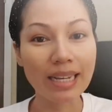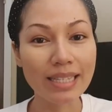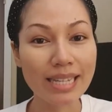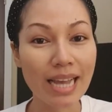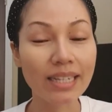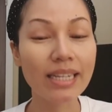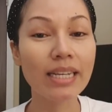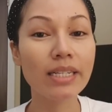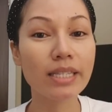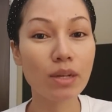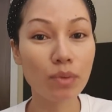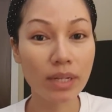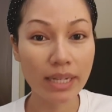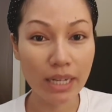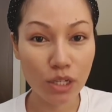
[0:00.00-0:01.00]
หลังจากที่
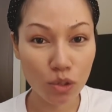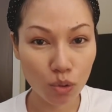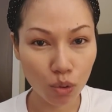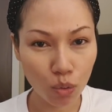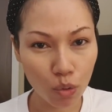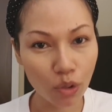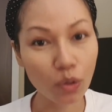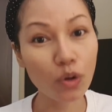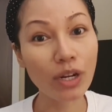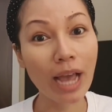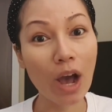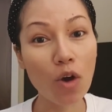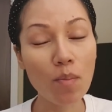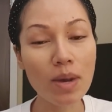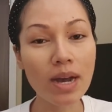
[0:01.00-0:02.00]
เจ้าหน้าที่จุดตรวจค
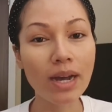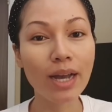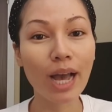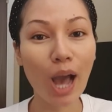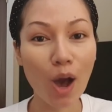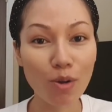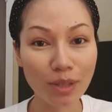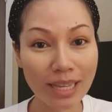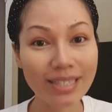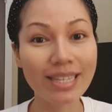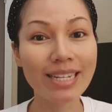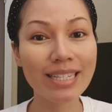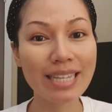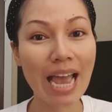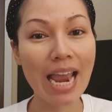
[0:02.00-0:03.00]
นเข้าเมืองเขาตั
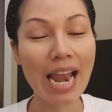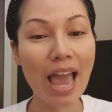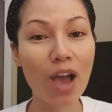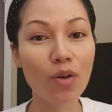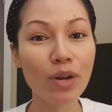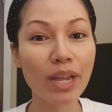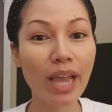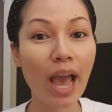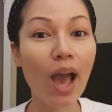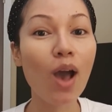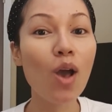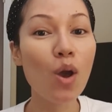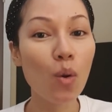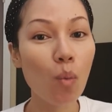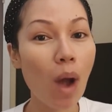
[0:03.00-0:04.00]
ดสินใจแล้วนะ
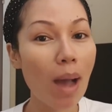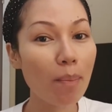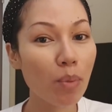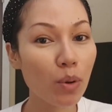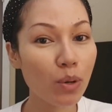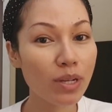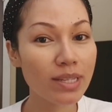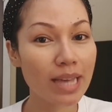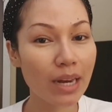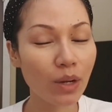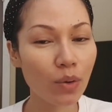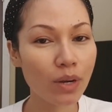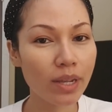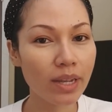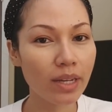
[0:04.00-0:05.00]
คะ ว่าผู้โดยสา
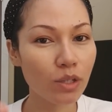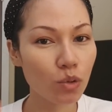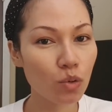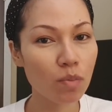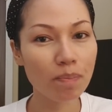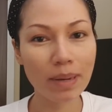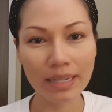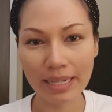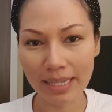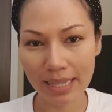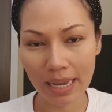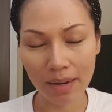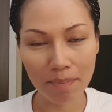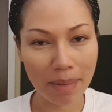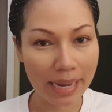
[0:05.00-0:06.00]
รคนนี้ถูกป
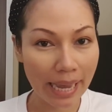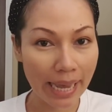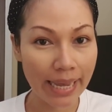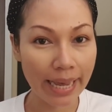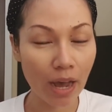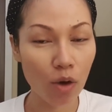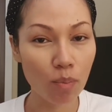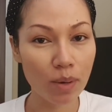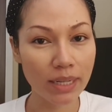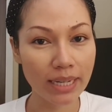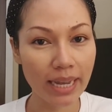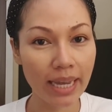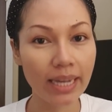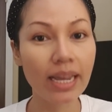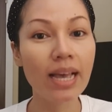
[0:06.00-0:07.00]
ฏิเสธไม่ให้เข้าป
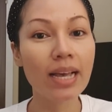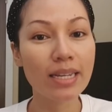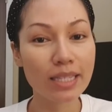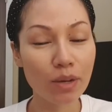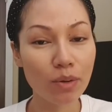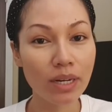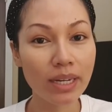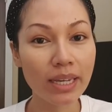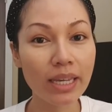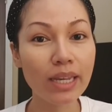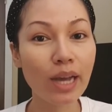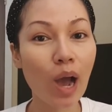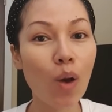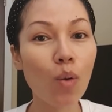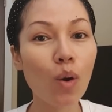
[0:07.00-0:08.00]
ระเทศ เจ้าหน้า
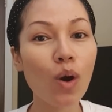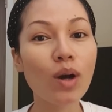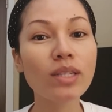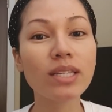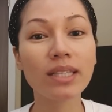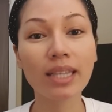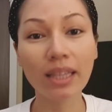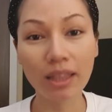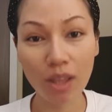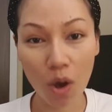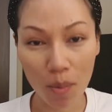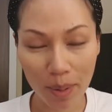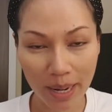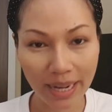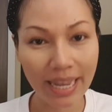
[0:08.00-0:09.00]
ที่เขาก็จะติด
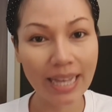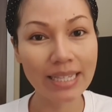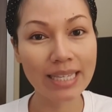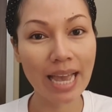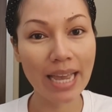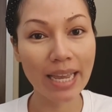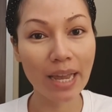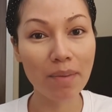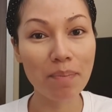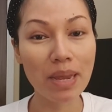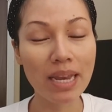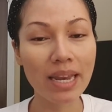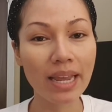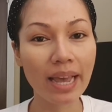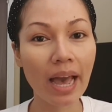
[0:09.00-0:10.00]
ต่อพนักงานสายการ
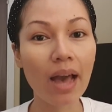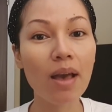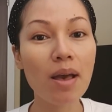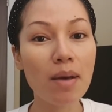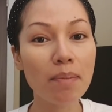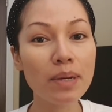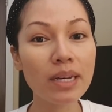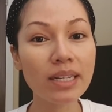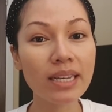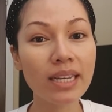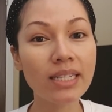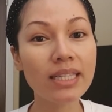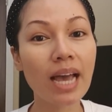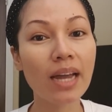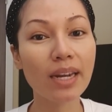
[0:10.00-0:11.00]
บินนะคะ เพื่อ
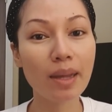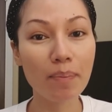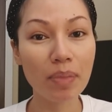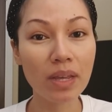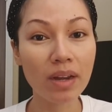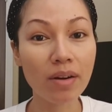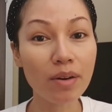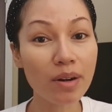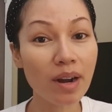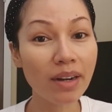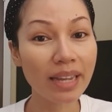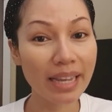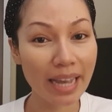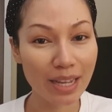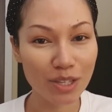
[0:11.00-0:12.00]
ที่จะดำเนิน
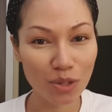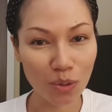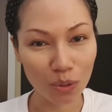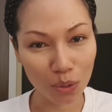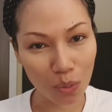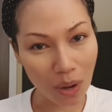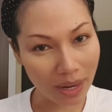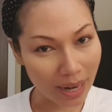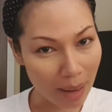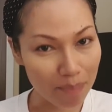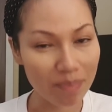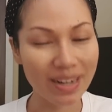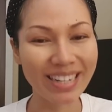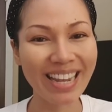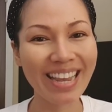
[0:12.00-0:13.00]
เรื่องในการส่งตัวก
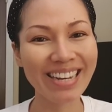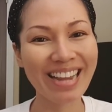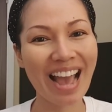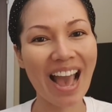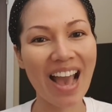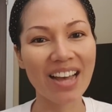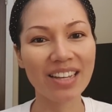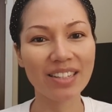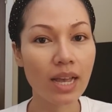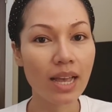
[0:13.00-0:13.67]
ลับประเทศค่ะ